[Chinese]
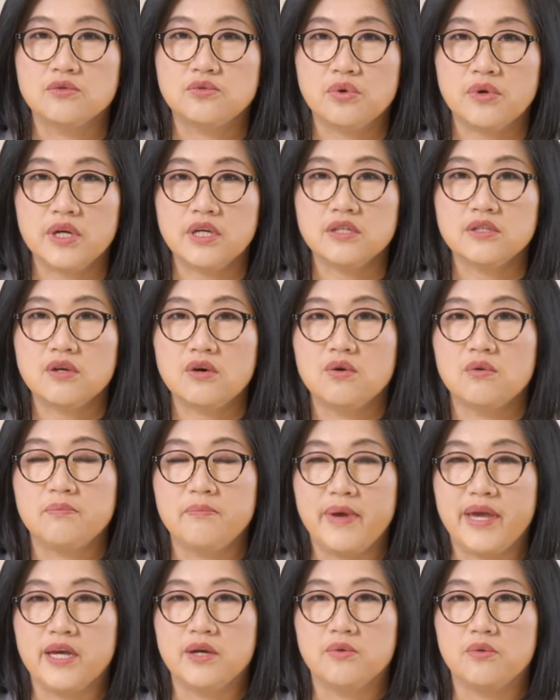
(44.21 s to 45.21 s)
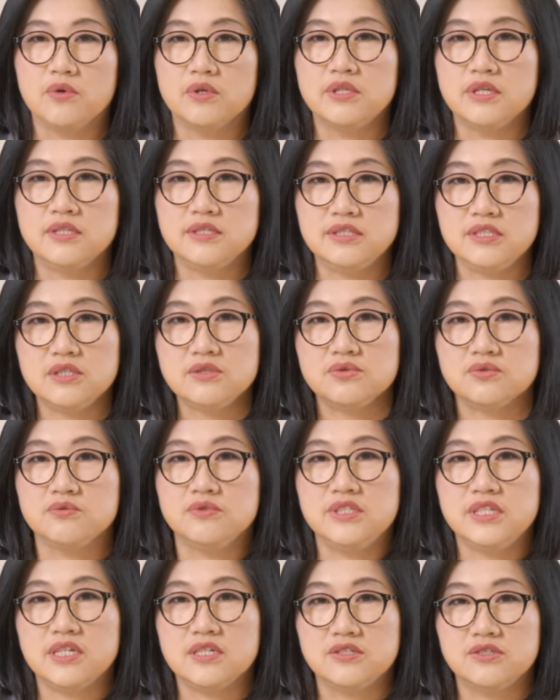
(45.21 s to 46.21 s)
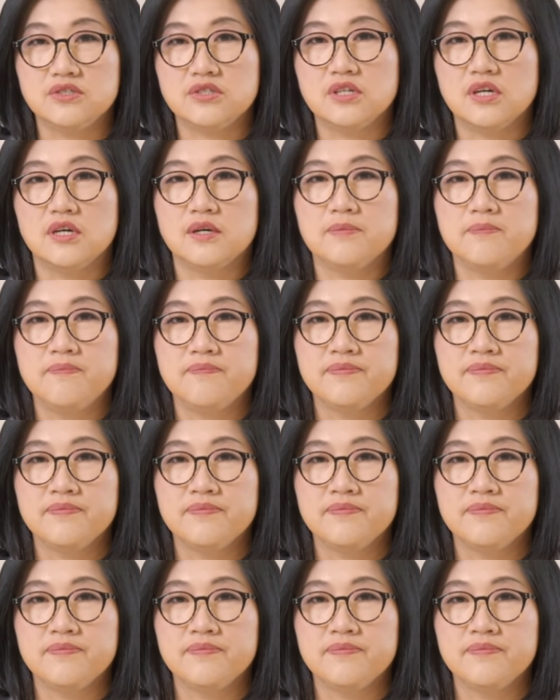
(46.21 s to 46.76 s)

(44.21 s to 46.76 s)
推动美国的基础建设。